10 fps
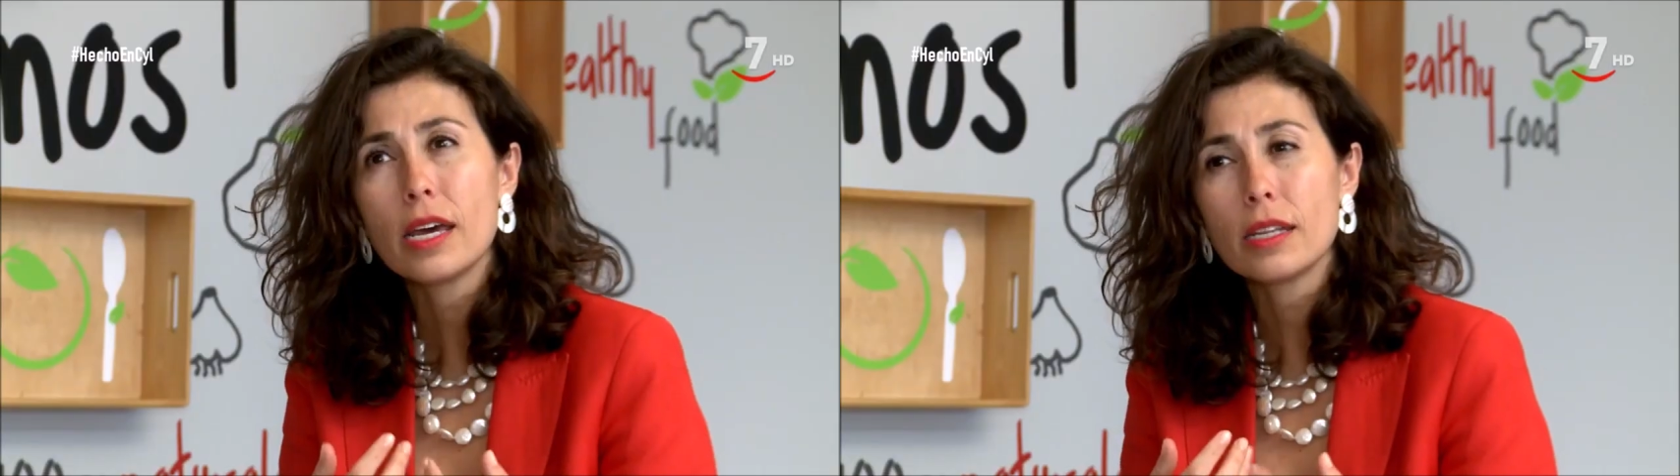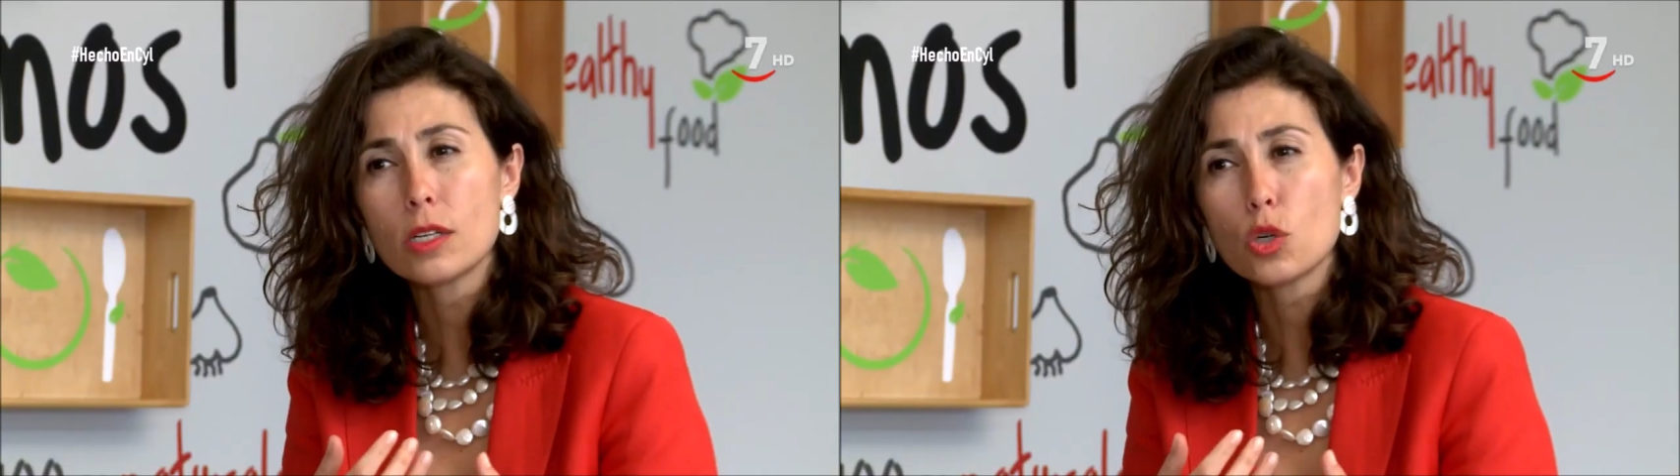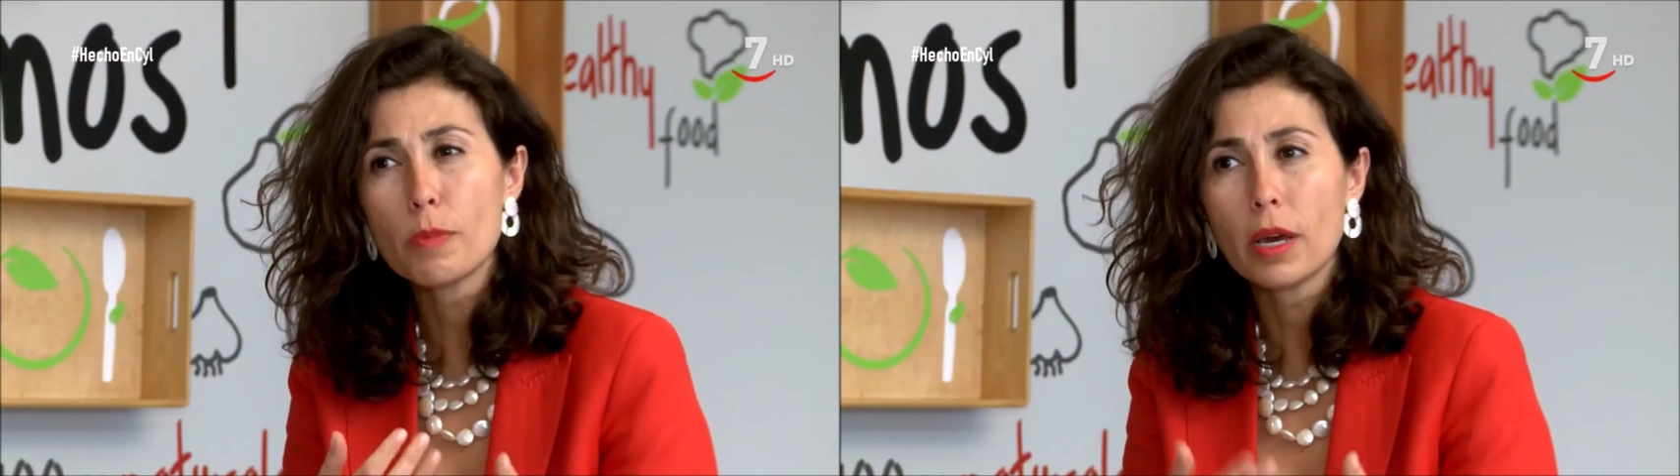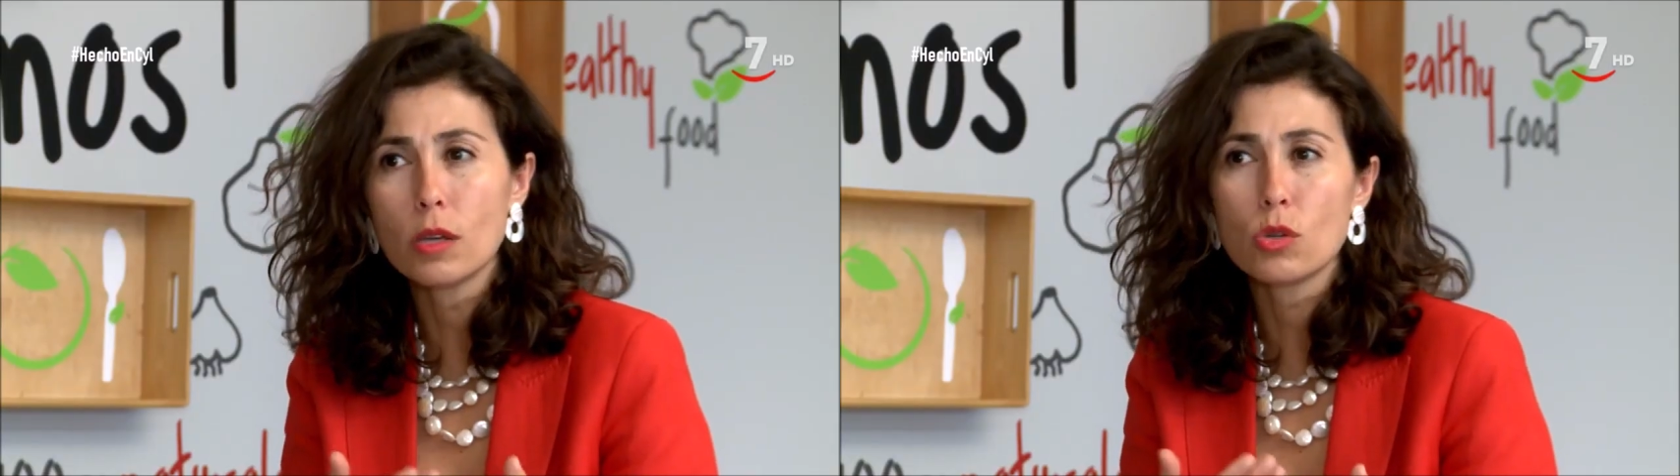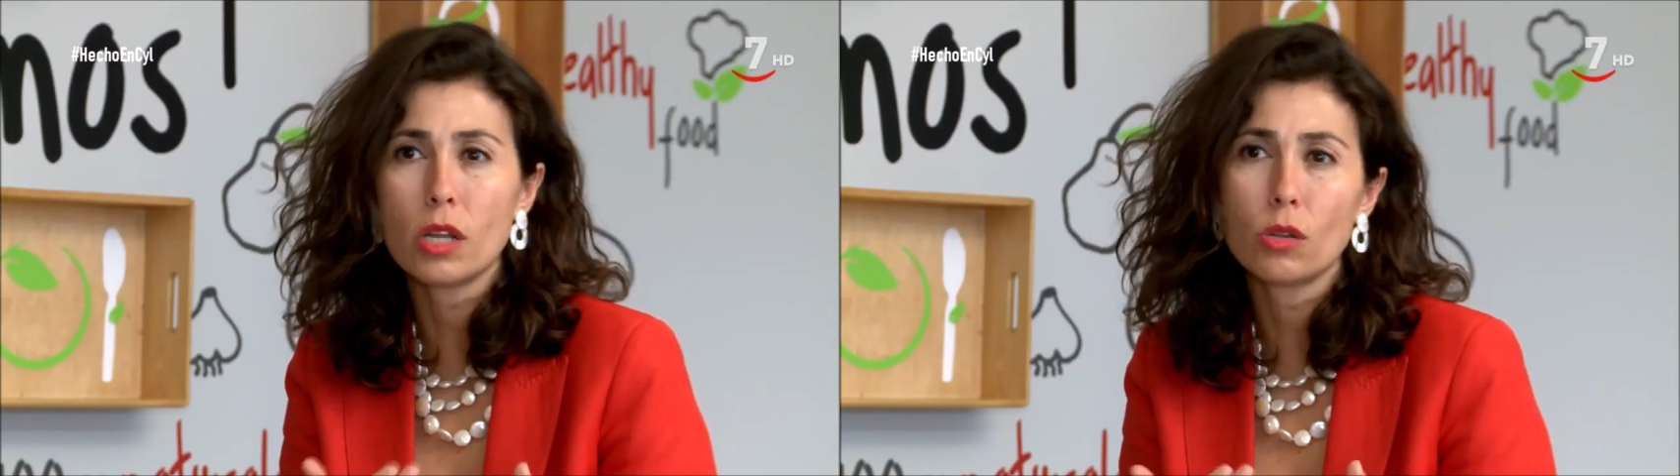en esos
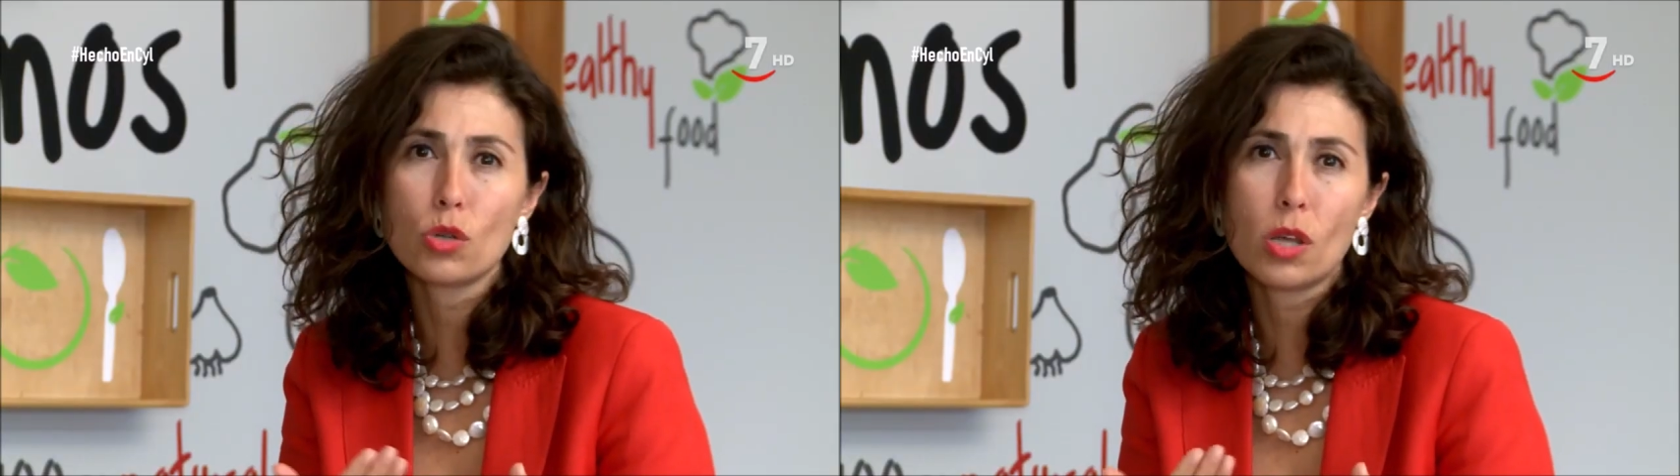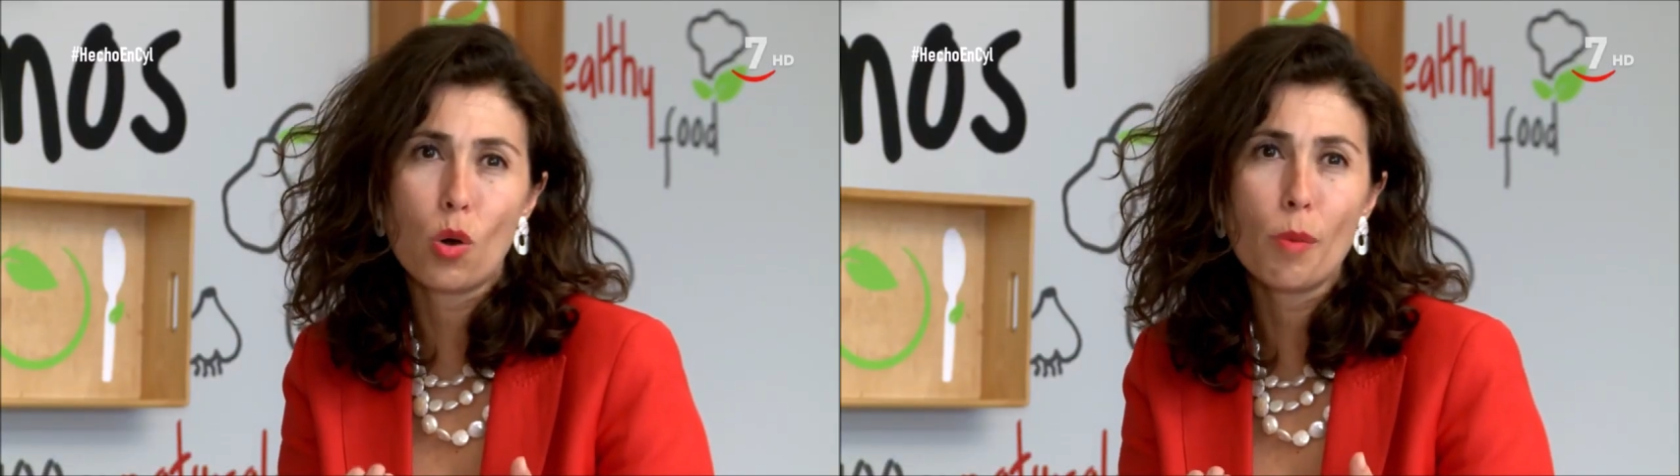pequeños actos de